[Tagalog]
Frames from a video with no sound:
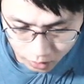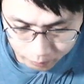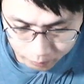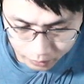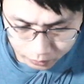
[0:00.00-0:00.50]

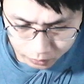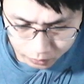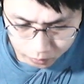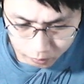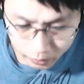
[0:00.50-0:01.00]
Paano daw
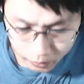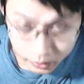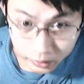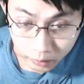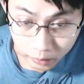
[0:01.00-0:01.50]
gumawa
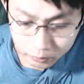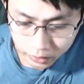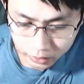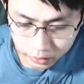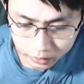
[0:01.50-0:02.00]
ng
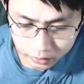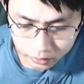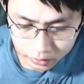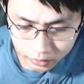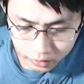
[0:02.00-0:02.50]
thumbnail?
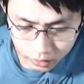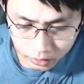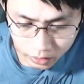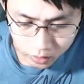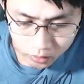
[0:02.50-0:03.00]

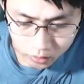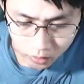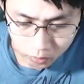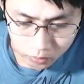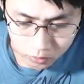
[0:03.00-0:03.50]

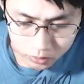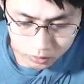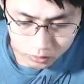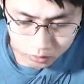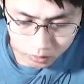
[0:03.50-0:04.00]
Ako po kasi
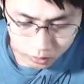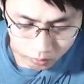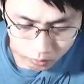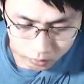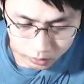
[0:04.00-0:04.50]
yung
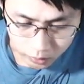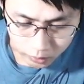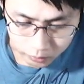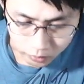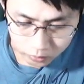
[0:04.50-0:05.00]
ginagawa ko ng
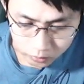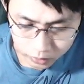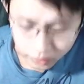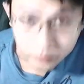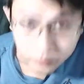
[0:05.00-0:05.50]
thumbnail
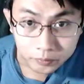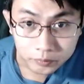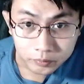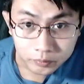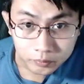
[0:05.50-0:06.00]
una.
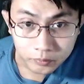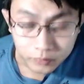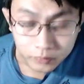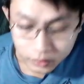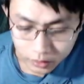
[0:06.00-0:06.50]

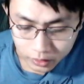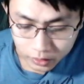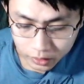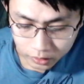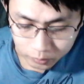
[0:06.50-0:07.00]

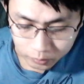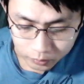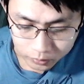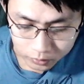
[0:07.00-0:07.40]
Ito po.